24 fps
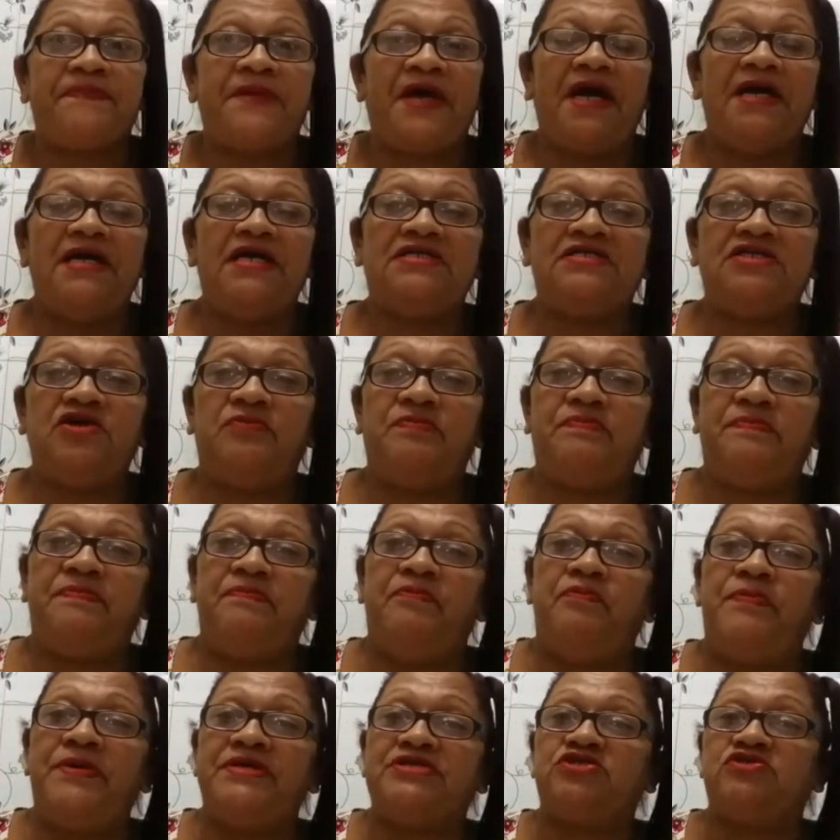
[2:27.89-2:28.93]
aí seu
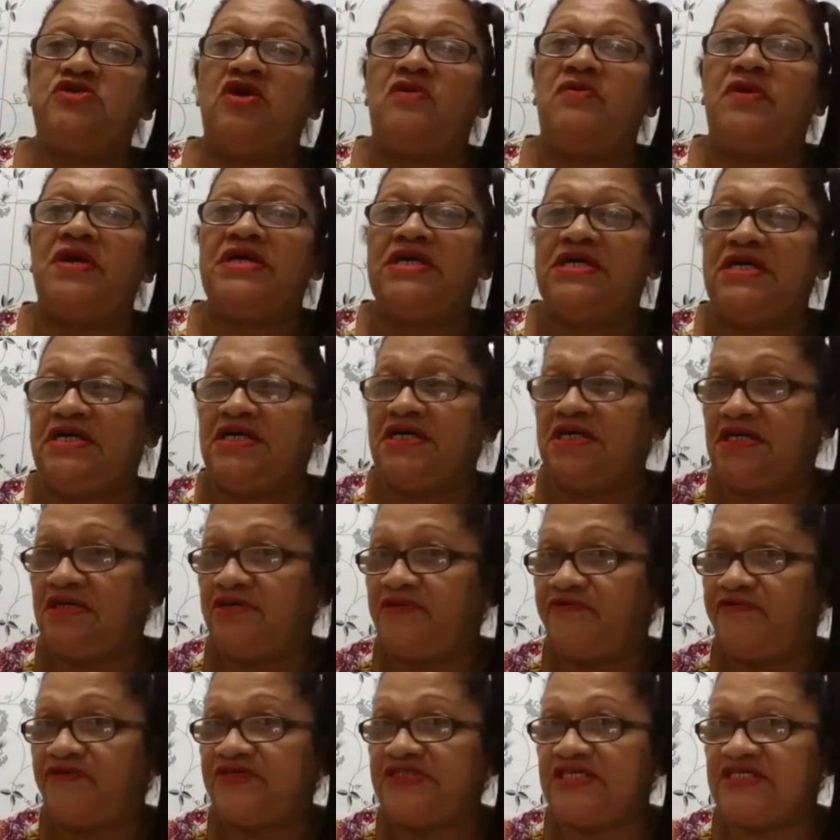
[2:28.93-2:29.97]
pessoal aí,
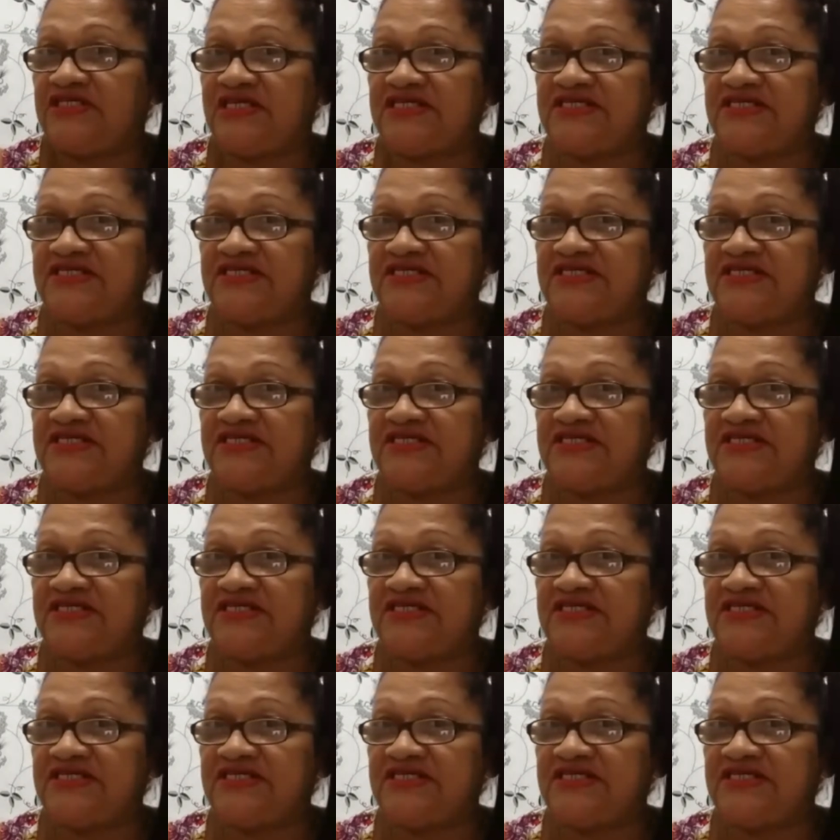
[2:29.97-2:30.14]
vocês